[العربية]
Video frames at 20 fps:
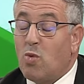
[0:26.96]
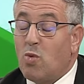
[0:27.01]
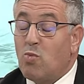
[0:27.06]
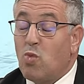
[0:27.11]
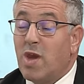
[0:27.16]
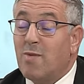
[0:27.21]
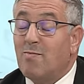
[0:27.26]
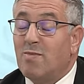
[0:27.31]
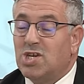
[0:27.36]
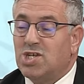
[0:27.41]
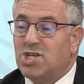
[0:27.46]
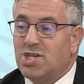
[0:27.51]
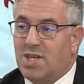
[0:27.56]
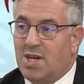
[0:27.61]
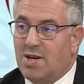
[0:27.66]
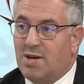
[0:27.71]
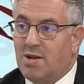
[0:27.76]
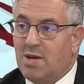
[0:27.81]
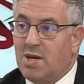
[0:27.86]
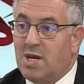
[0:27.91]
مهمه
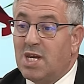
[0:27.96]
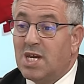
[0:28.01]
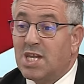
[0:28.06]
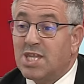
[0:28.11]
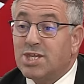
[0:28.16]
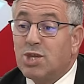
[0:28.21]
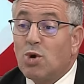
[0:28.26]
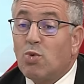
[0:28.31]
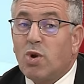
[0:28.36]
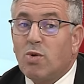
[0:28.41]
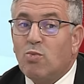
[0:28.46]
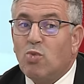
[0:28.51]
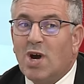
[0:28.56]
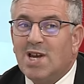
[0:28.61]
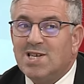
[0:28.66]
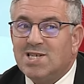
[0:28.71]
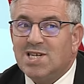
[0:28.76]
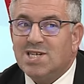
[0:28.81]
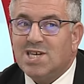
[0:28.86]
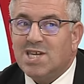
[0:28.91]
جدا دور
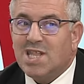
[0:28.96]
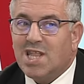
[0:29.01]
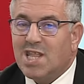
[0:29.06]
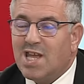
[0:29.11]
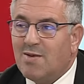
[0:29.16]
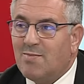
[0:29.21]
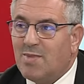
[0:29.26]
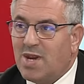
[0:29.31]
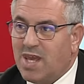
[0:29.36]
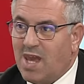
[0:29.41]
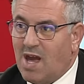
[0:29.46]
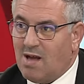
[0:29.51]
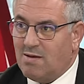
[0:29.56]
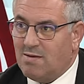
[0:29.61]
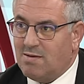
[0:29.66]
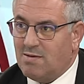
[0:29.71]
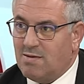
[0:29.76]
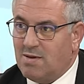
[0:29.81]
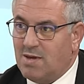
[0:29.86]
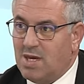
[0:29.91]
المؤسسات الامنيه
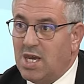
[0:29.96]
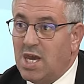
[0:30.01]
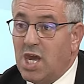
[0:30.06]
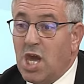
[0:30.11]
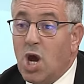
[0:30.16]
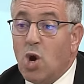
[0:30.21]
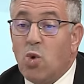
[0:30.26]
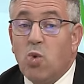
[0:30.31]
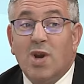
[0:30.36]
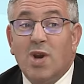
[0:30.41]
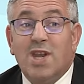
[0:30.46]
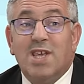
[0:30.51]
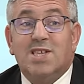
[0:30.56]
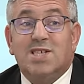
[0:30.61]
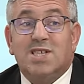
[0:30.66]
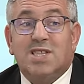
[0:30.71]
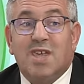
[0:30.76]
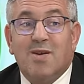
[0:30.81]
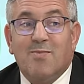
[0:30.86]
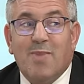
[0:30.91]
هو
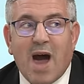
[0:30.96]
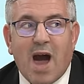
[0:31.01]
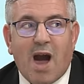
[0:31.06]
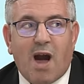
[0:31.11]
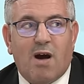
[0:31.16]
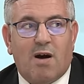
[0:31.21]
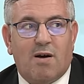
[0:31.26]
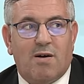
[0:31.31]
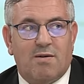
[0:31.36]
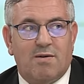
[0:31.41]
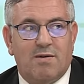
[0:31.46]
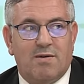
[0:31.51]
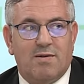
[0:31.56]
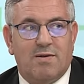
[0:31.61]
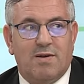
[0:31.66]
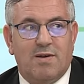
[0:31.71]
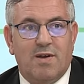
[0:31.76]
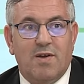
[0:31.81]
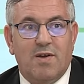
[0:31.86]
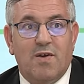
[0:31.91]
الاستباق
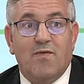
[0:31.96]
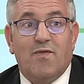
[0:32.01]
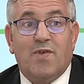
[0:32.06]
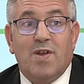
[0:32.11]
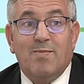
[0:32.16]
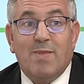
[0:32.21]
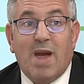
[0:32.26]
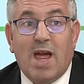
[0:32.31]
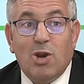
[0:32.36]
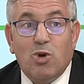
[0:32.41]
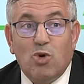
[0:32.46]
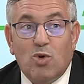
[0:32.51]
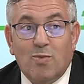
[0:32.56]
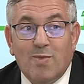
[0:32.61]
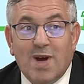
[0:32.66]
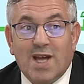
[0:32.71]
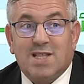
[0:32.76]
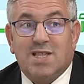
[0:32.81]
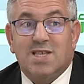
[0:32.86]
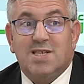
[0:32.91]
في
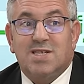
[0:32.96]
المعلومات